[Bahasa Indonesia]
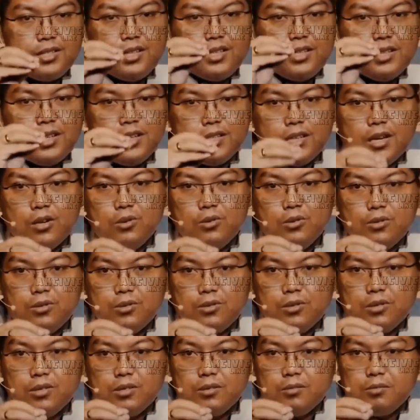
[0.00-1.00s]
ya
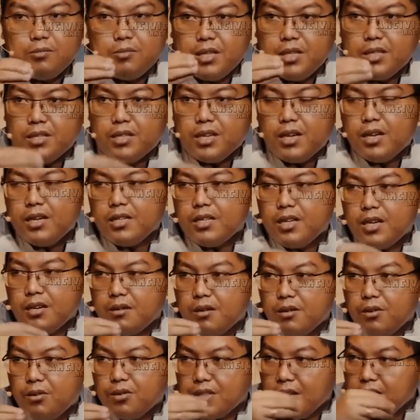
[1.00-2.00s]
kita
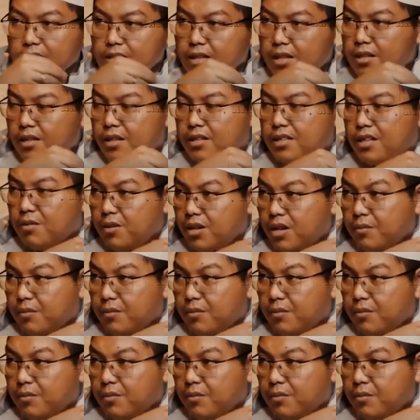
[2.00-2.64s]
melihat nabi kita